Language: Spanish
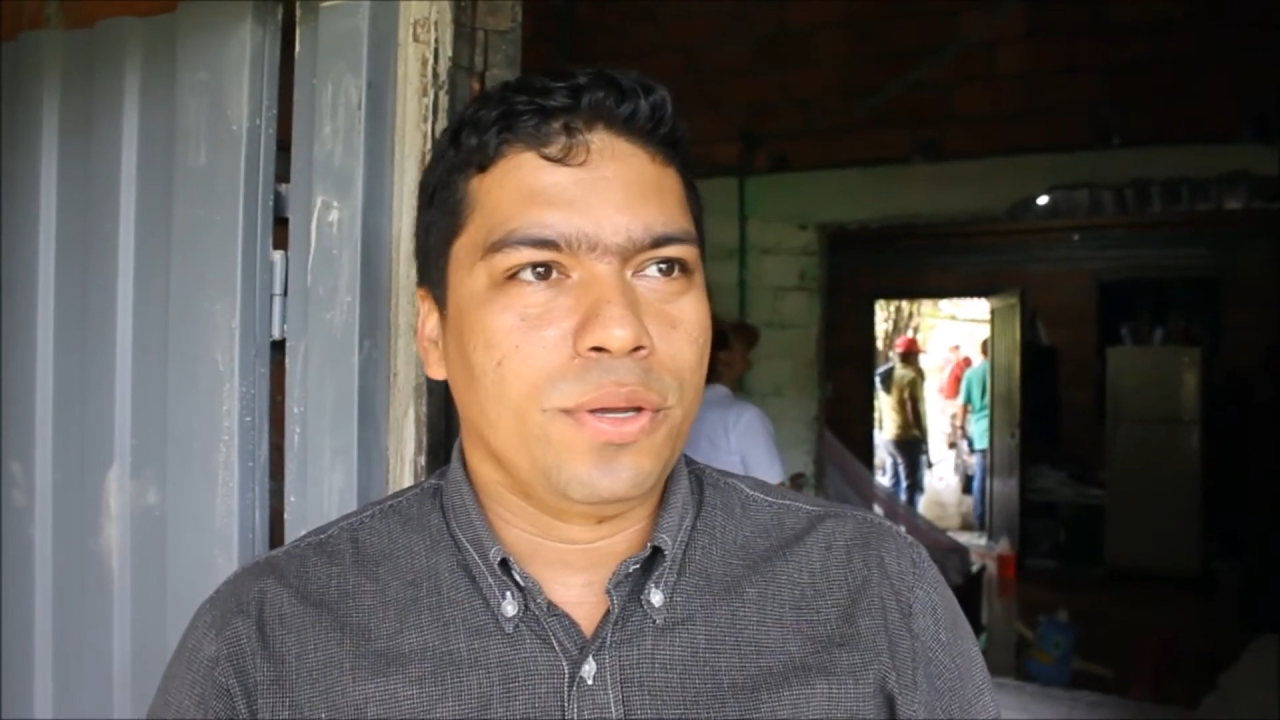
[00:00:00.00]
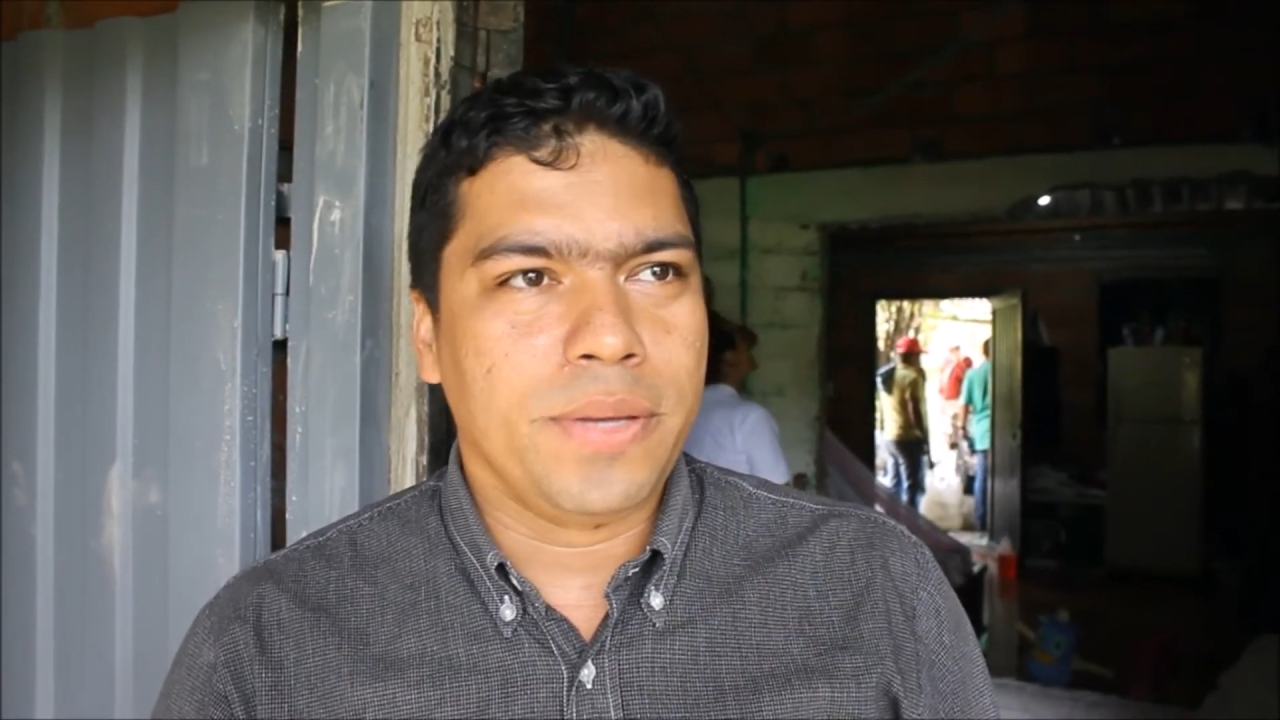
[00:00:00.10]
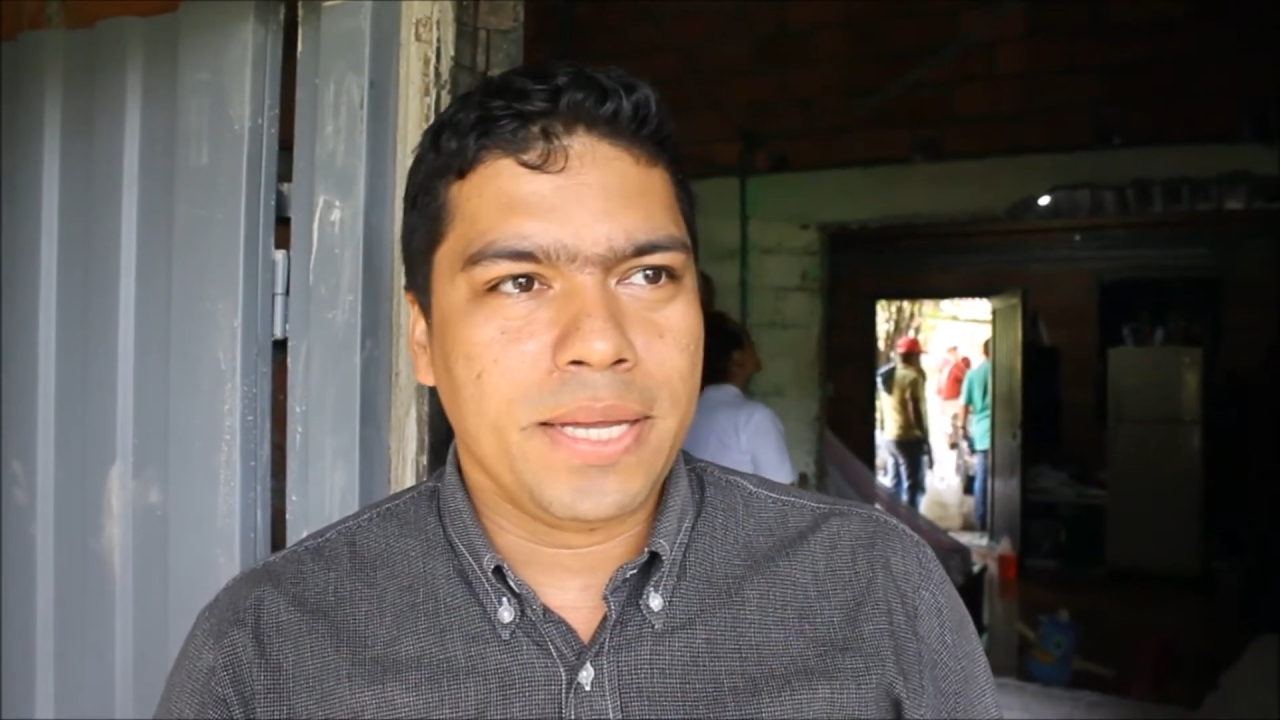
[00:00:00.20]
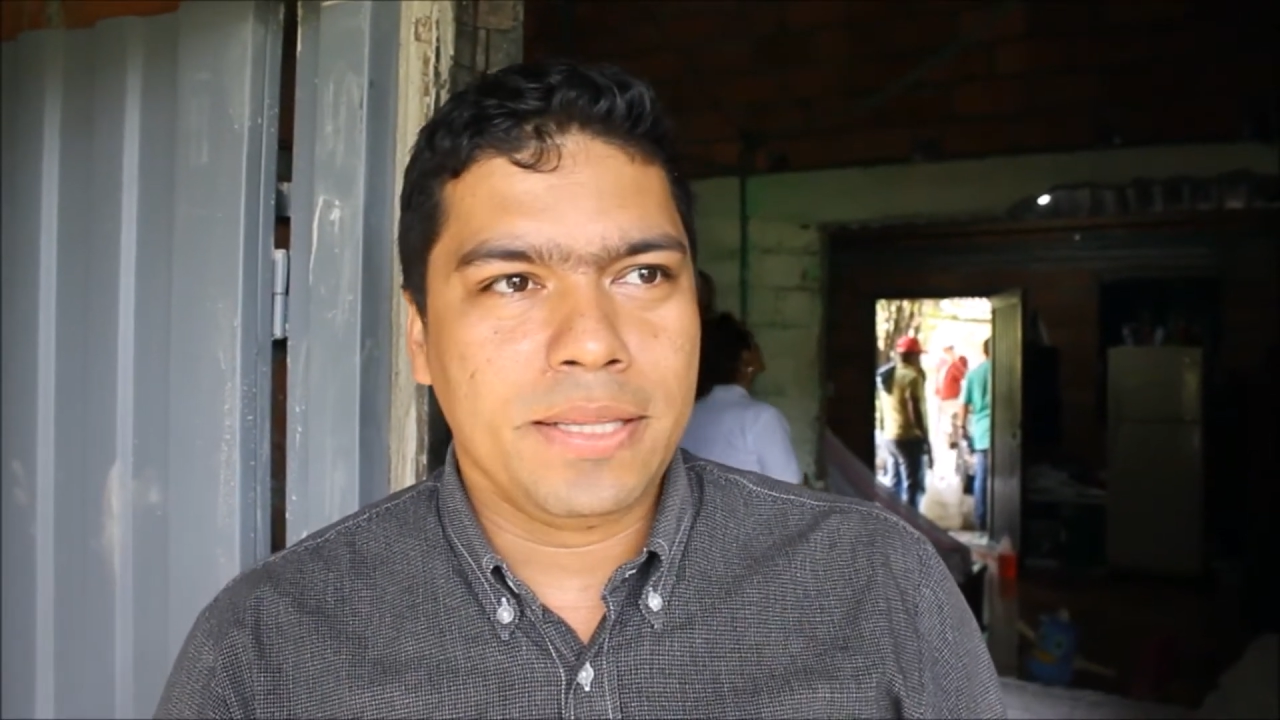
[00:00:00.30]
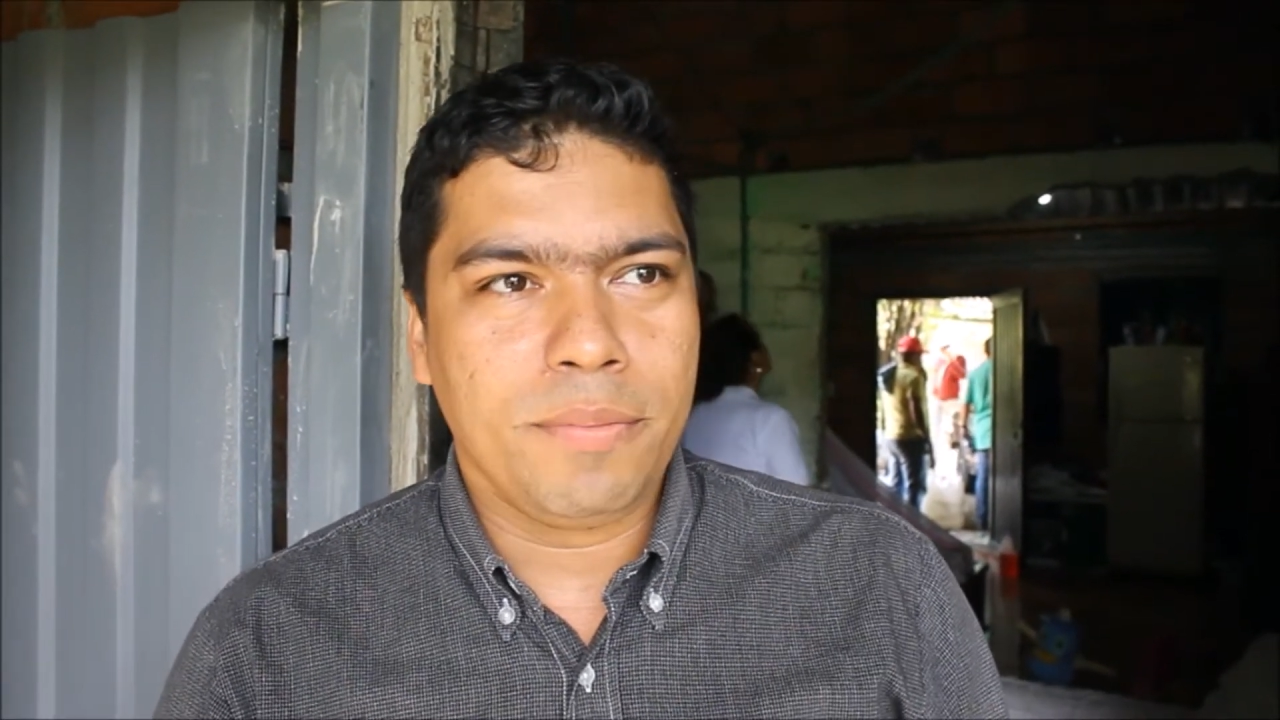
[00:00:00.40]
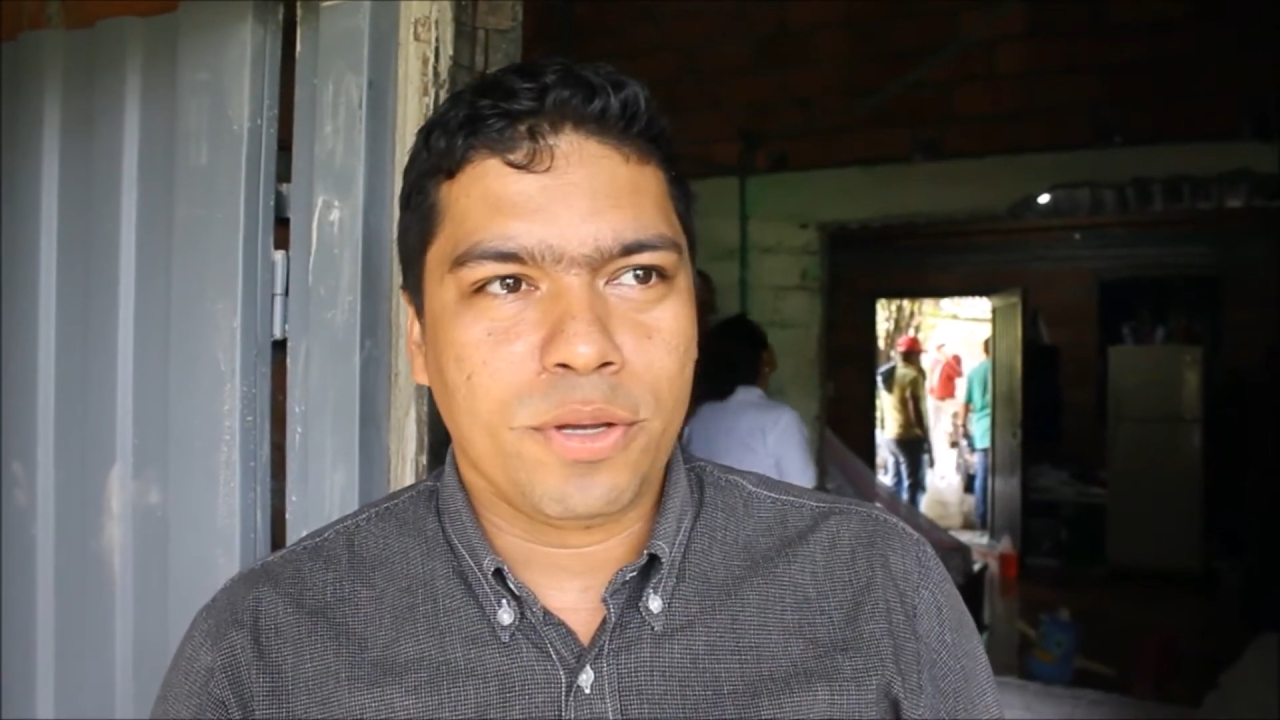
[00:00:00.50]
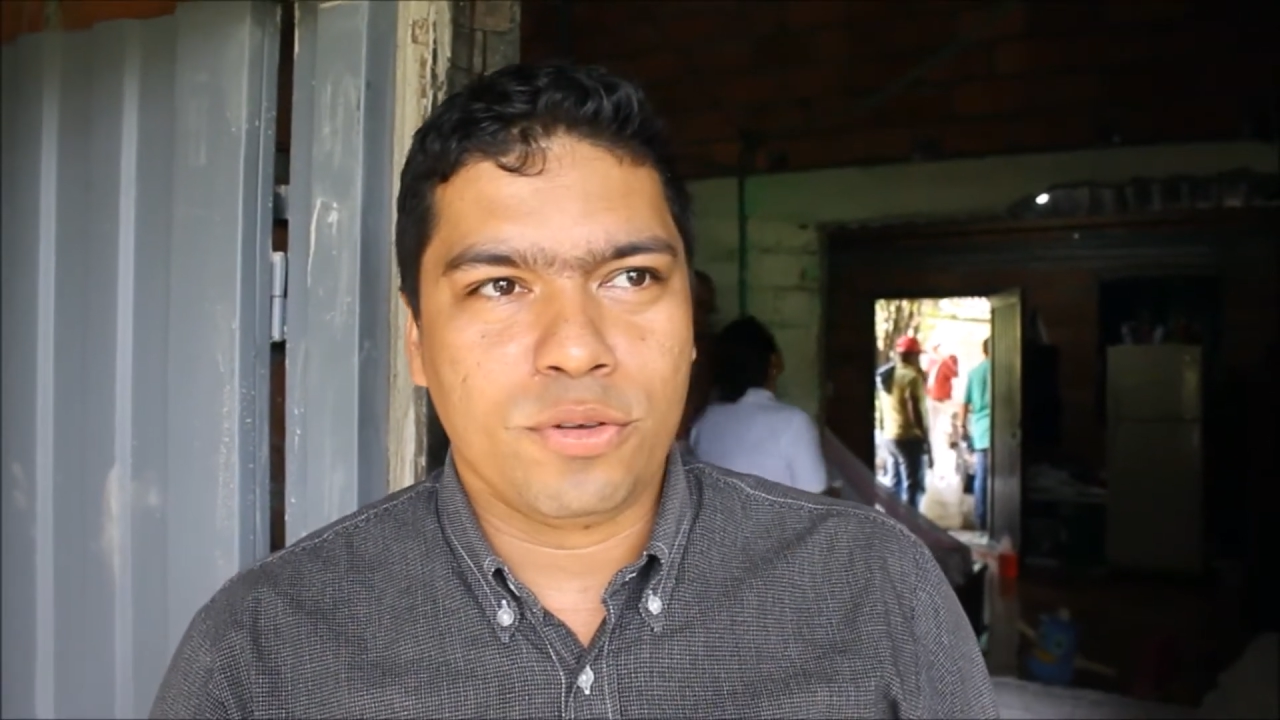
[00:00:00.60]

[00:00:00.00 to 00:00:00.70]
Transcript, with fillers: de vivienda me